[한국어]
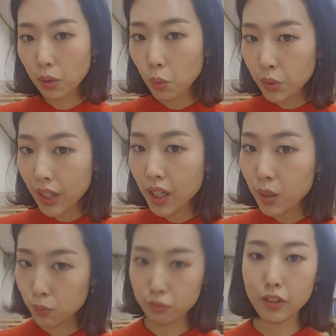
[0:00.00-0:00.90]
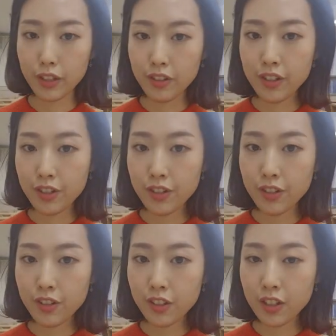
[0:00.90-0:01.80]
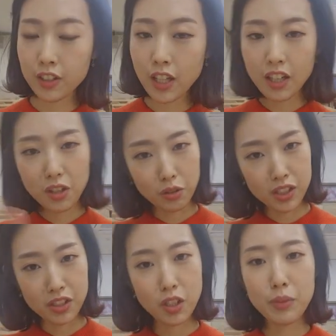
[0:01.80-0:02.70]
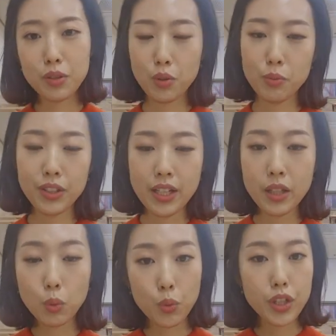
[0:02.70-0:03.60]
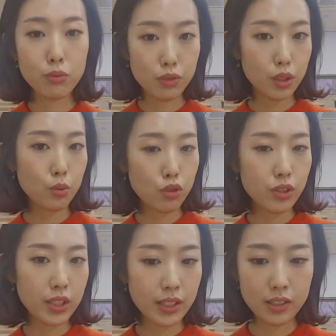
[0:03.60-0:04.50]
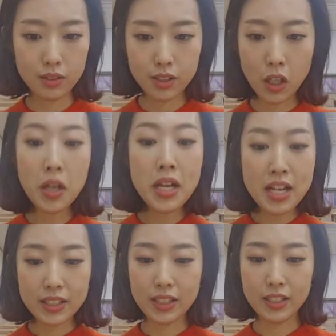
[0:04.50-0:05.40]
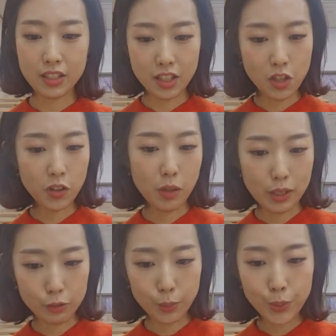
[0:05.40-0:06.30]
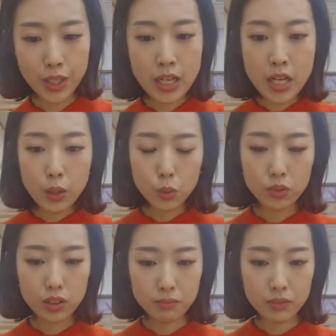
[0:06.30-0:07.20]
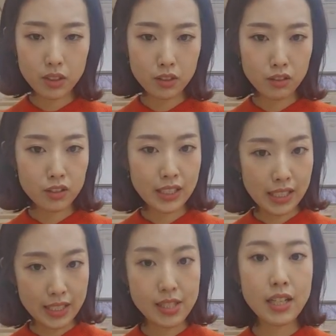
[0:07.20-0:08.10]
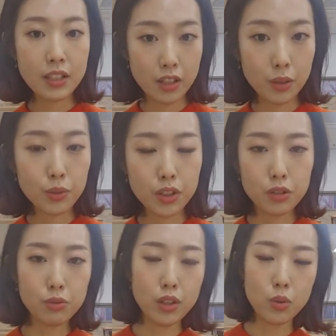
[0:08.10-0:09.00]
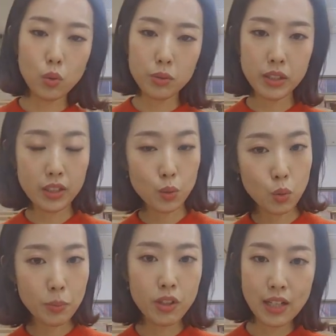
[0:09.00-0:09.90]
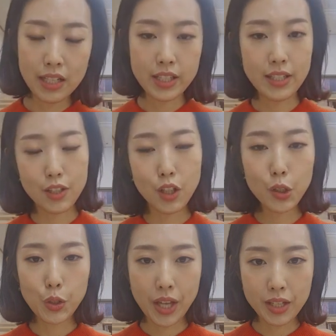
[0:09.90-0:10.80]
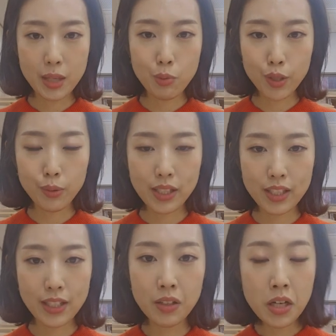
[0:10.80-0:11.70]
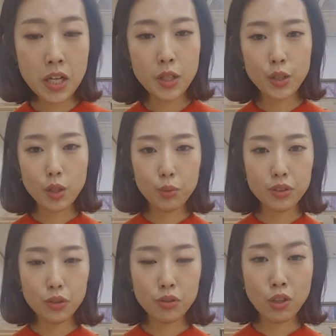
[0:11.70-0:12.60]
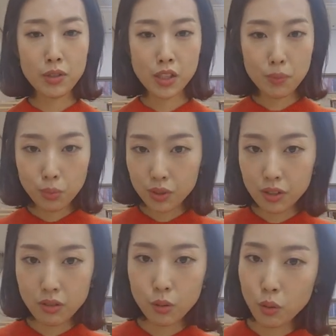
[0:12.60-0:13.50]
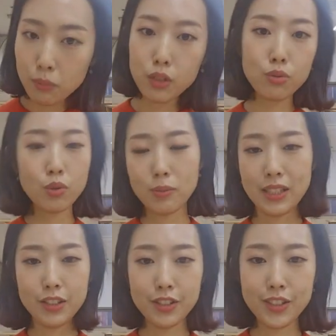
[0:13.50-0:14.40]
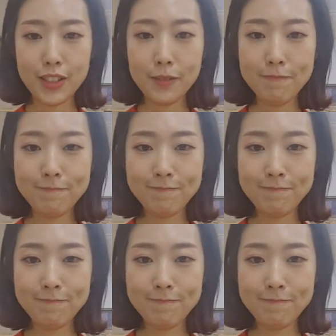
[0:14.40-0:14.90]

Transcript: 그대로 풀어요. 그게 역시 시험에서 이번에 동의어 문제로 출제가 됐어서 제가 이제 기억해 왔고 조금 더 자세한 내용은 우리 조금 이따 총평 강의에서 더 얘기해 보기로 할게요. 그럼 오늘 시험 보시느라 정말 수고 많으셨어요.